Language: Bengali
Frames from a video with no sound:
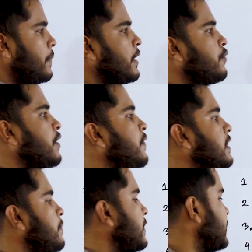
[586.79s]
বের করে
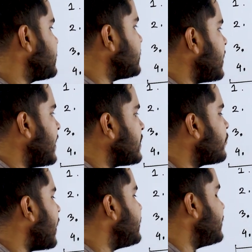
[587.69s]
ফেলতে পারতেছি যে এটাও
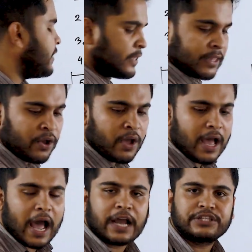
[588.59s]
নাইনটি ডিগ্রি তো
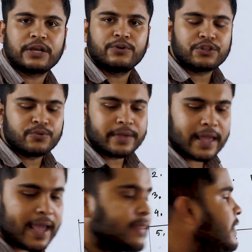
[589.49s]
আশা করি তুমি এই